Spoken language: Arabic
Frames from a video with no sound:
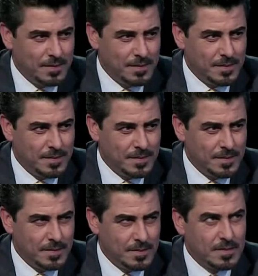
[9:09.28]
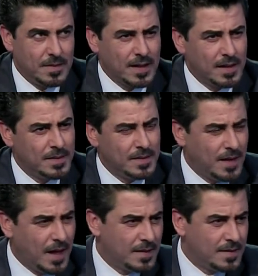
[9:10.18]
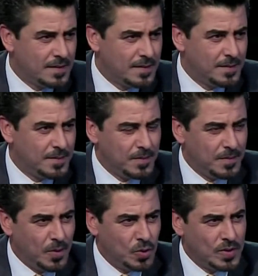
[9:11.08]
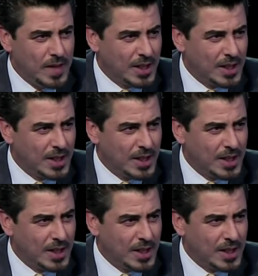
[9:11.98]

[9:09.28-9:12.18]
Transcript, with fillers: اللي صار تقريبا ما اعلنته المفوضيه 11